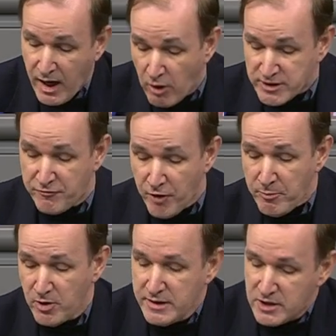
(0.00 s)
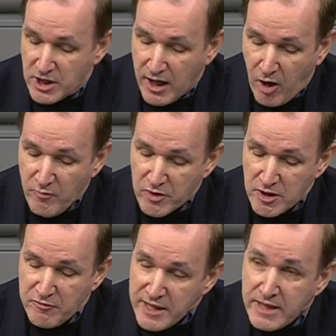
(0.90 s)
Auch der vorpolitische Raum wird
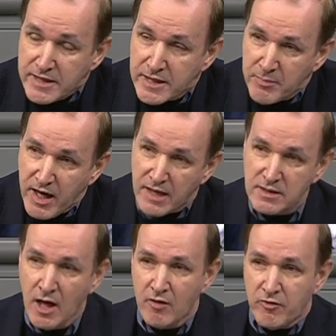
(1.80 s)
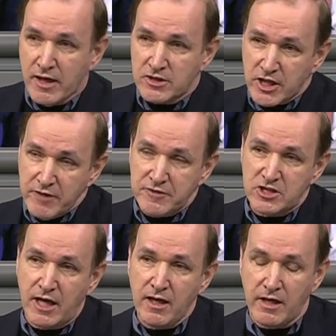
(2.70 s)
auf Linie gebracht, von der
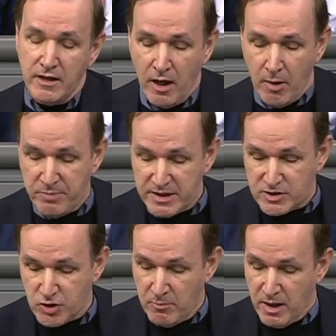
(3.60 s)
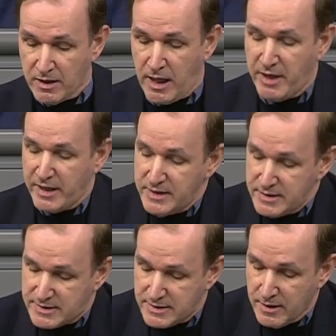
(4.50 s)
Schriftstellerin bis zum
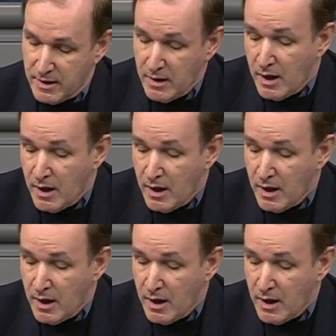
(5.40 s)
Kabarettisten.